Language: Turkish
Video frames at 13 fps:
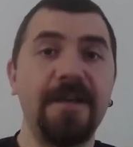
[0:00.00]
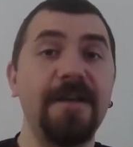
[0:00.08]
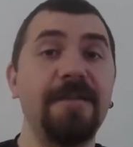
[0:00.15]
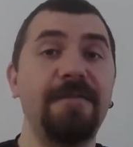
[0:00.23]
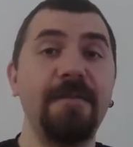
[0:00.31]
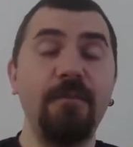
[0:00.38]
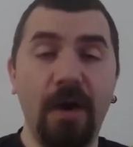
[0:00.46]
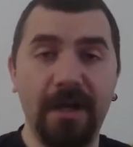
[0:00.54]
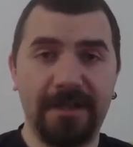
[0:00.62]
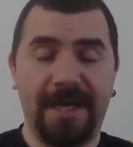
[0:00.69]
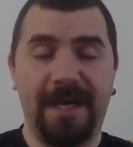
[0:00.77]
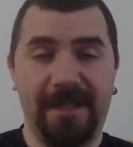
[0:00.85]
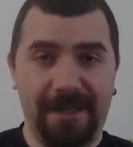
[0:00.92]
Ve bu
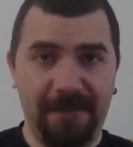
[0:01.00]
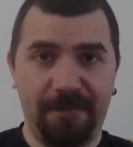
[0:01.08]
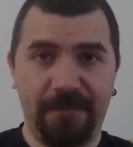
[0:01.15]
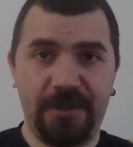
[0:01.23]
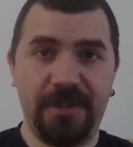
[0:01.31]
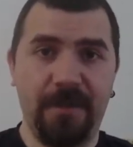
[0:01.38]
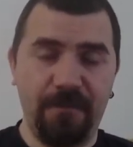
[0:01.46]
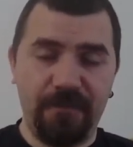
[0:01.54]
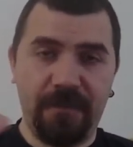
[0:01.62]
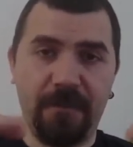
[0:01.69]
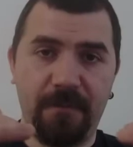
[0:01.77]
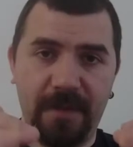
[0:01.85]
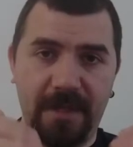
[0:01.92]
hatalı. İşte
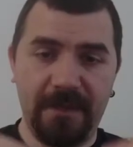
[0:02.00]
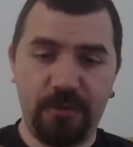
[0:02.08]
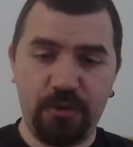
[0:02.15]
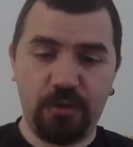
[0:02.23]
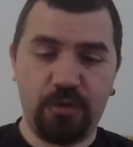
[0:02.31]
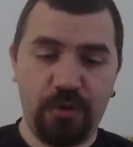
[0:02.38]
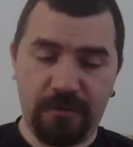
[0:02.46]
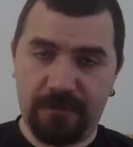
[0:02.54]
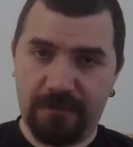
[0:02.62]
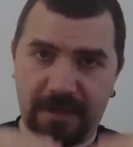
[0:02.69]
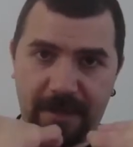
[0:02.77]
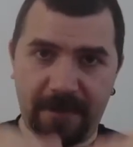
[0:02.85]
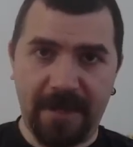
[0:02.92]
e, çünkü
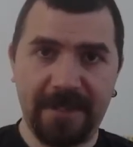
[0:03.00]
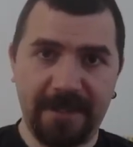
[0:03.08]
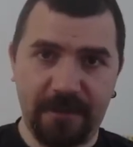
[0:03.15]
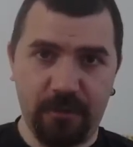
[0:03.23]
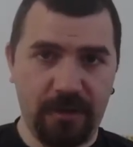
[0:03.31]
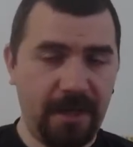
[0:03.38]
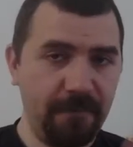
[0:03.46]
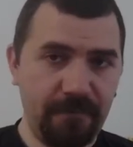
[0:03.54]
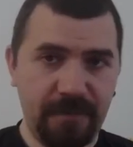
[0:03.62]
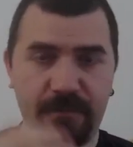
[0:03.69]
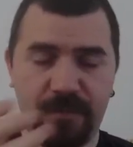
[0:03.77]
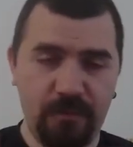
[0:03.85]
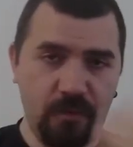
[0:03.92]
temeldeki oran
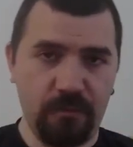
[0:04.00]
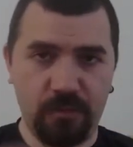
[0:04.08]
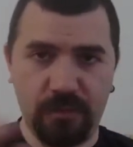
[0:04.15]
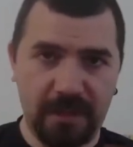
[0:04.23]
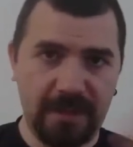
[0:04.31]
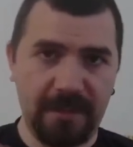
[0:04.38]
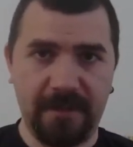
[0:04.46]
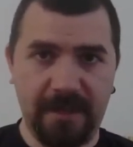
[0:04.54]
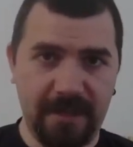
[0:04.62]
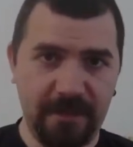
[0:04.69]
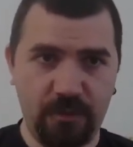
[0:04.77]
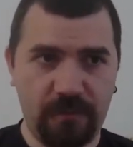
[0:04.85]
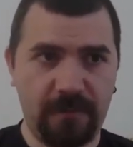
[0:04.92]
bilmiyorum bunu hani
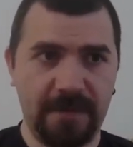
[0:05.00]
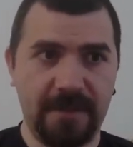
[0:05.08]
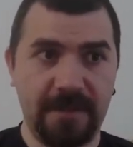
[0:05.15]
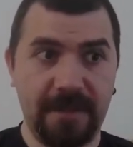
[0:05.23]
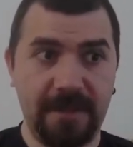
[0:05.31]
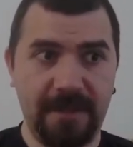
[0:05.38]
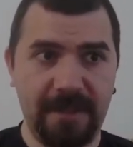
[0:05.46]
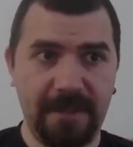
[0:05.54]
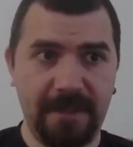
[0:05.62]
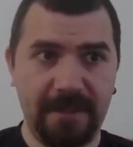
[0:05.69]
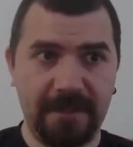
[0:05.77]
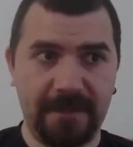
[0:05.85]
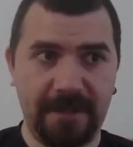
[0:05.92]
e, çok fazla e,
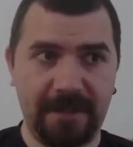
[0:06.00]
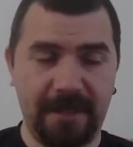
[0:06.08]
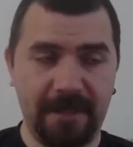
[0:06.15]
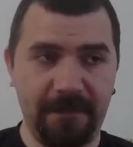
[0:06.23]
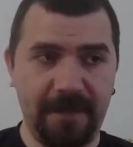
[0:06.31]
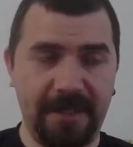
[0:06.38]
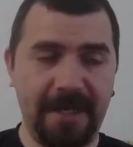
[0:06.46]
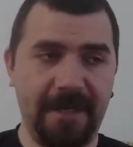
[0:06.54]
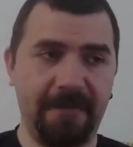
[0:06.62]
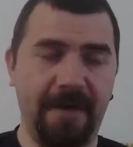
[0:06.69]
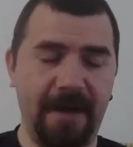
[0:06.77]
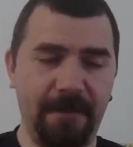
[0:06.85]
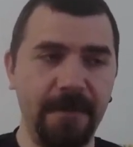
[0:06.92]
tekrarlamaya
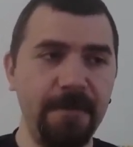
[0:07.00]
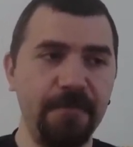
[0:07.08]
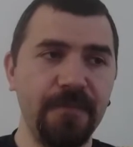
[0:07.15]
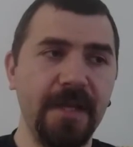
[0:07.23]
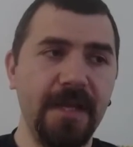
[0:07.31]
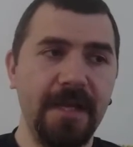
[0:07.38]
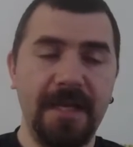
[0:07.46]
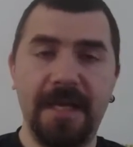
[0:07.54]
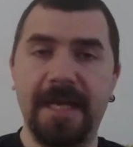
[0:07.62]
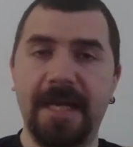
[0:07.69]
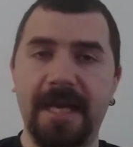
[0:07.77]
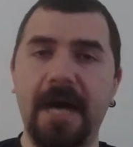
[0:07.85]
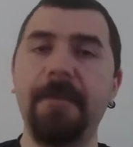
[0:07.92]
gerek var mı?
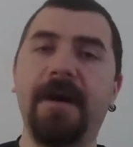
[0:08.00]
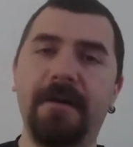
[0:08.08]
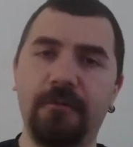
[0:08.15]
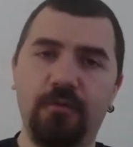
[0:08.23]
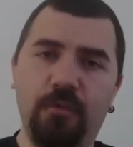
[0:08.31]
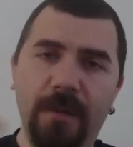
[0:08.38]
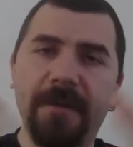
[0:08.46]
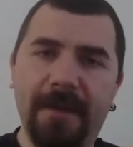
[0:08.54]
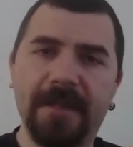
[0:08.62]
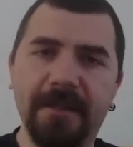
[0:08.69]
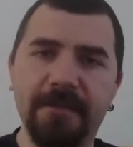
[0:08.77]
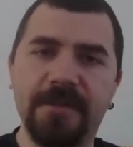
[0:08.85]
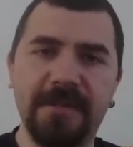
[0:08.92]
E, ama umarım
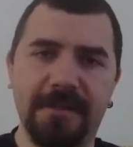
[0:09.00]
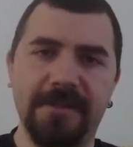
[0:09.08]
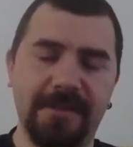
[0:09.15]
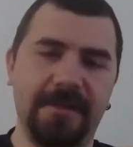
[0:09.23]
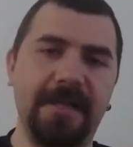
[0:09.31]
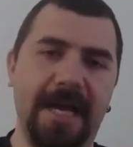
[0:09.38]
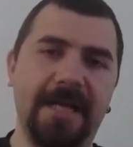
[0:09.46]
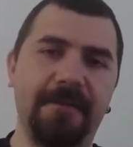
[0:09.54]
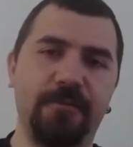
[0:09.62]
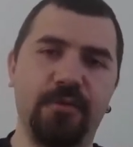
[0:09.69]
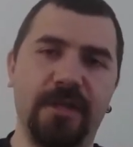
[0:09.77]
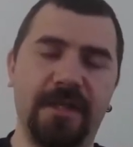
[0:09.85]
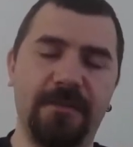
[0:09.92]
anlamışsınızdır yani
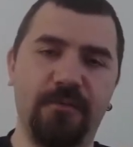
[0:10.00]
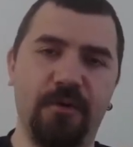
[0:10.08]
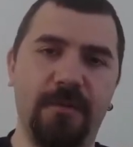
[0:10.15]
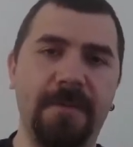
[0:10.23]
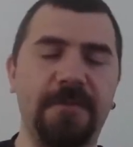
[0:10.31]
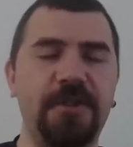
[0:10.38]
buradaki problemi.